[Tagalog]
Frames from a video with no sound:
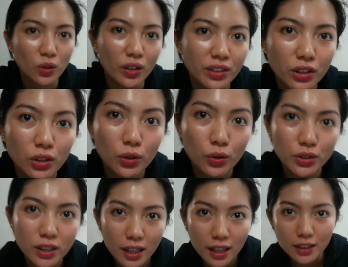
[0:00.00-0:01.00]
So, andito ako
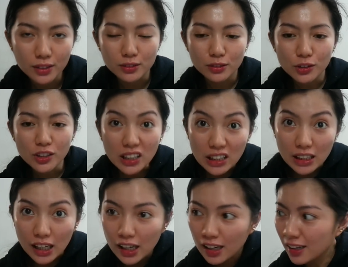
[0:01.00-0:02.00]
sa ano,
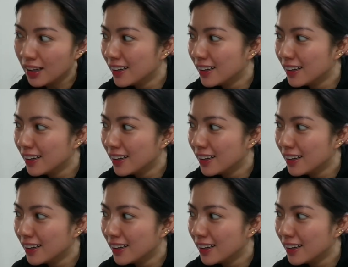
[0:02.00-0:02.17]
kusina.